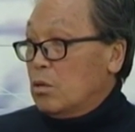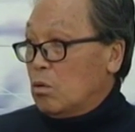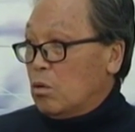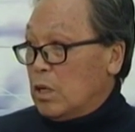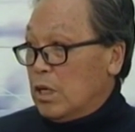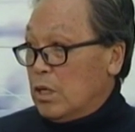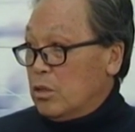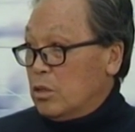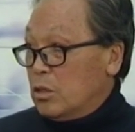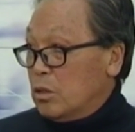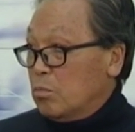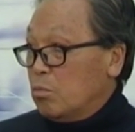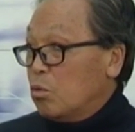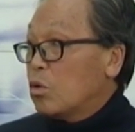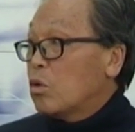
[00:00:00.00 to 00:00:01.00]
노래
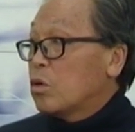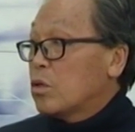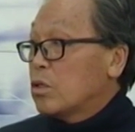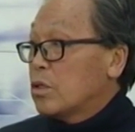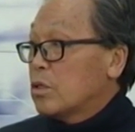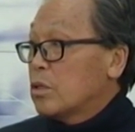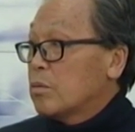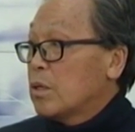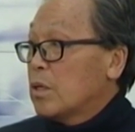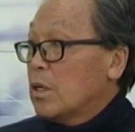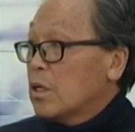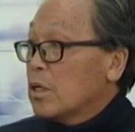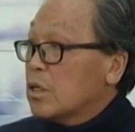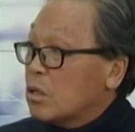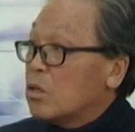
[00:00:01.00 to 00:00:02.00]
연습, 무용 연습
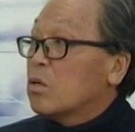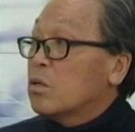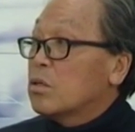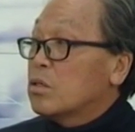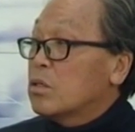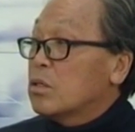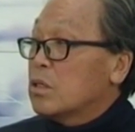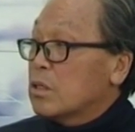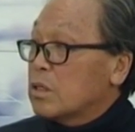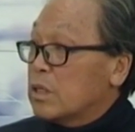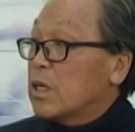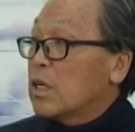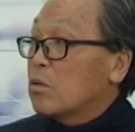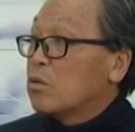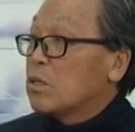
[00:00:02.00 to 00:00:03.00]
음, 네. 이런 것들이
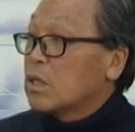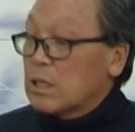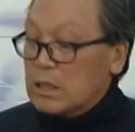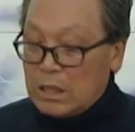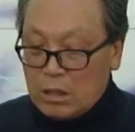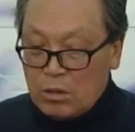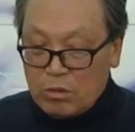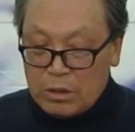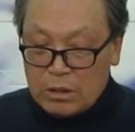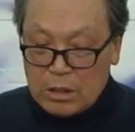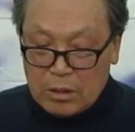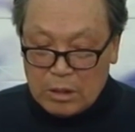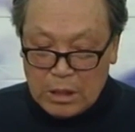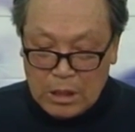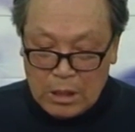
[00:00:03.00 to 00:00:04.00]
그야 우리 나타나고
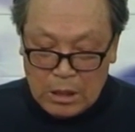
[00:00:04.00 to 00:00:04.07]
있다.